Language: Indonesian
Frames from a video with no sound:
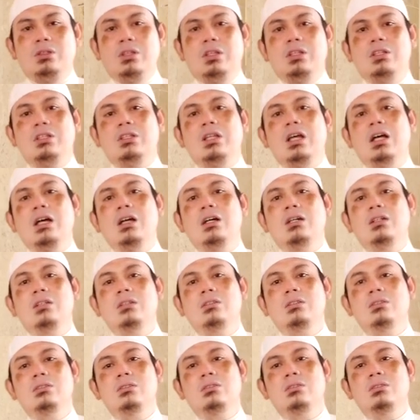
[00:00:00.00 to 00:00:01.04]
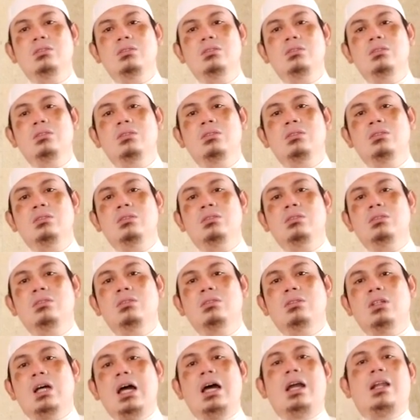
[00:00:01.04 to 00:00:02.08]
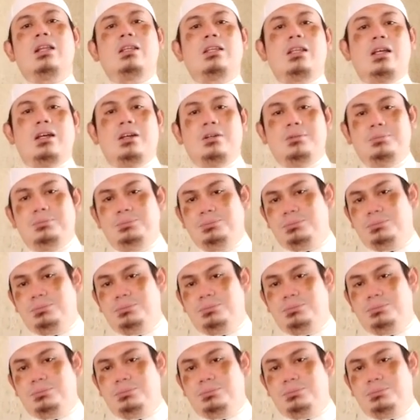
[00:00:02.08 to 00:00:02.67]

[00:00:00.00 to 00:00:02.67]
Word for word: tentang harta.